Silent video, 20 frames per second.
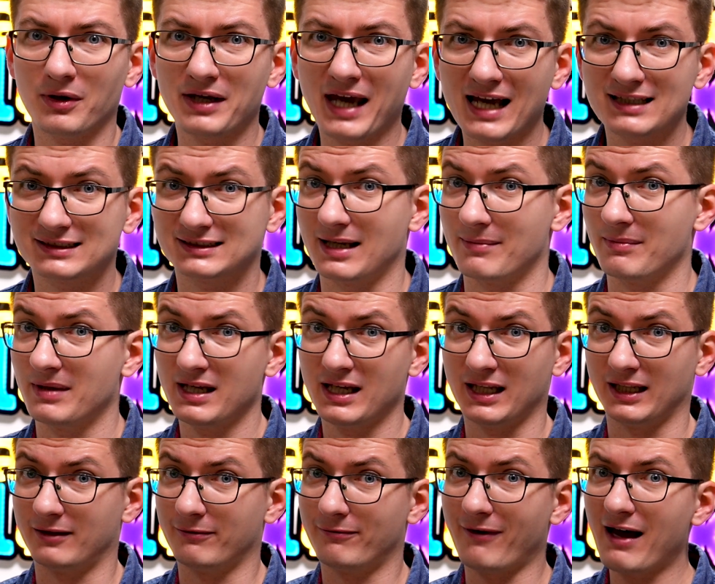pojazdem.
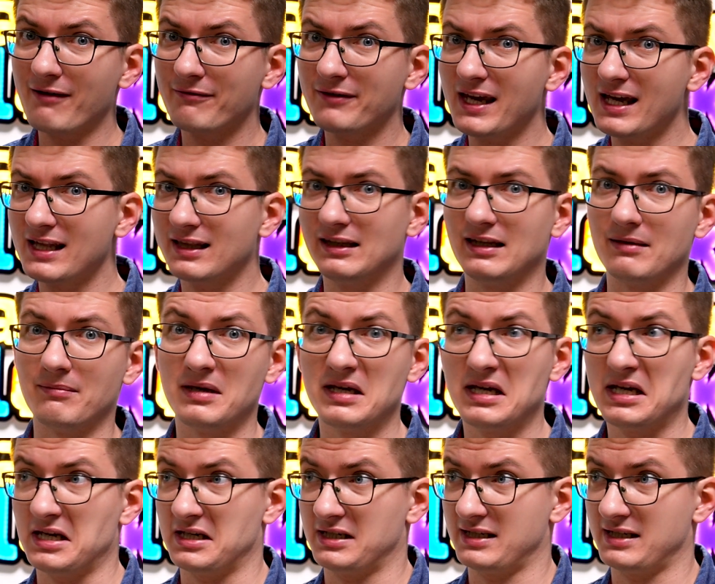Dwa w jednym.